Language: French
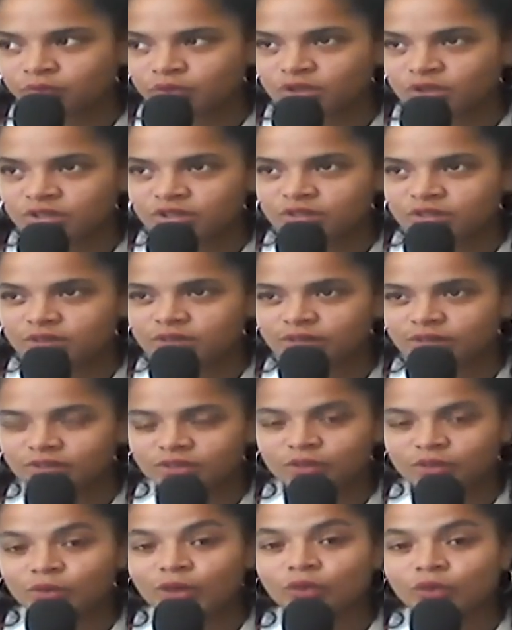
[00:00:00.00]

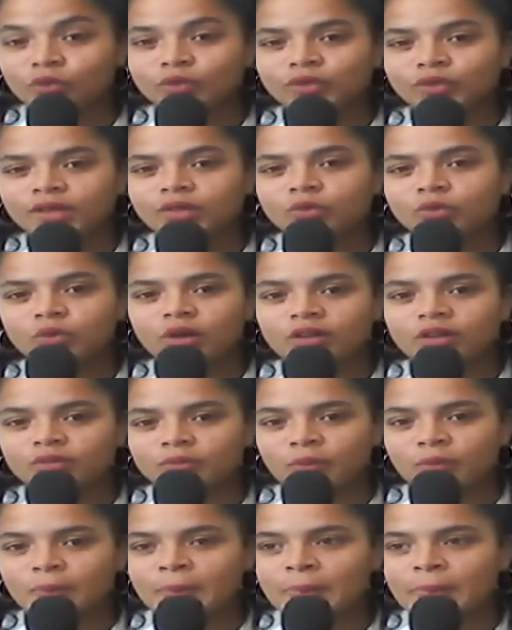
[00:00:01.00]
j'ai eu un coup de
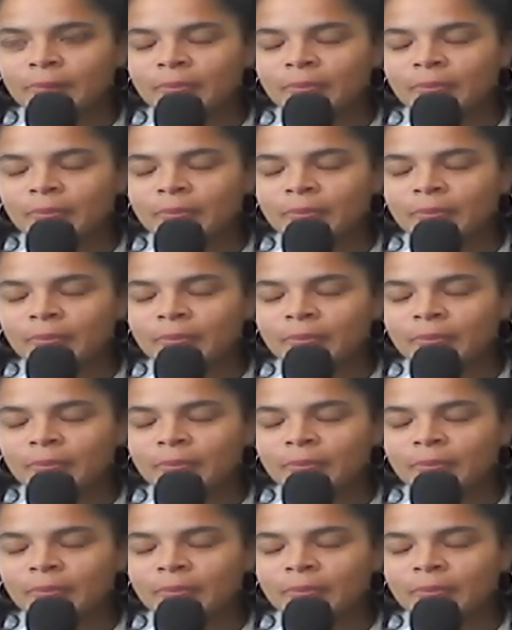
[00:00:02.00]
découragement.